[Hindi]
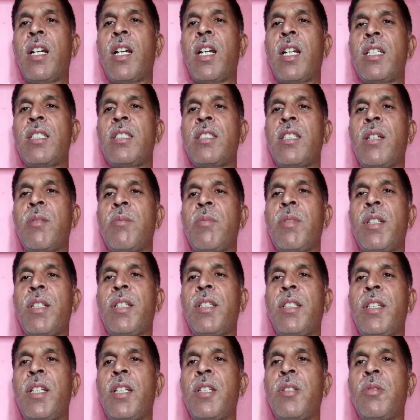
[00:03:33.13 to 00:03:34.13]
आशा भरे
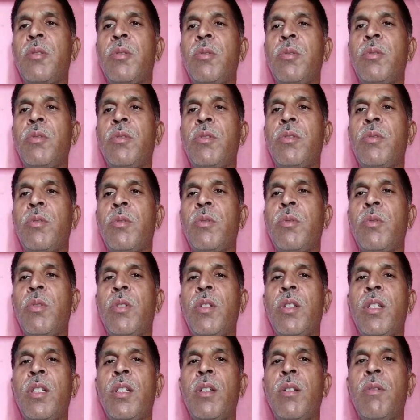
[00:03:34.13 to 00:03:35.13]
खेतों को
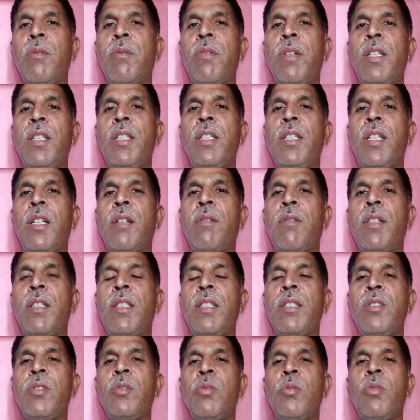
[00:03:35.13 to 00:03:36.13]
वहीं का
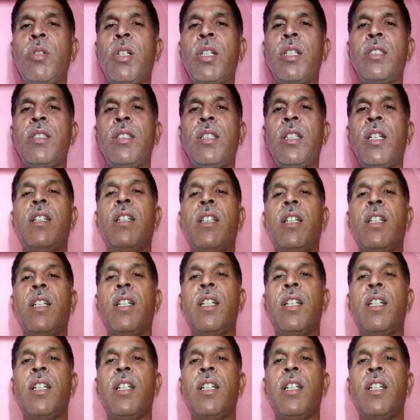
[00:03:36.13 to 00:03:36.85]
वहीं सुखा दिया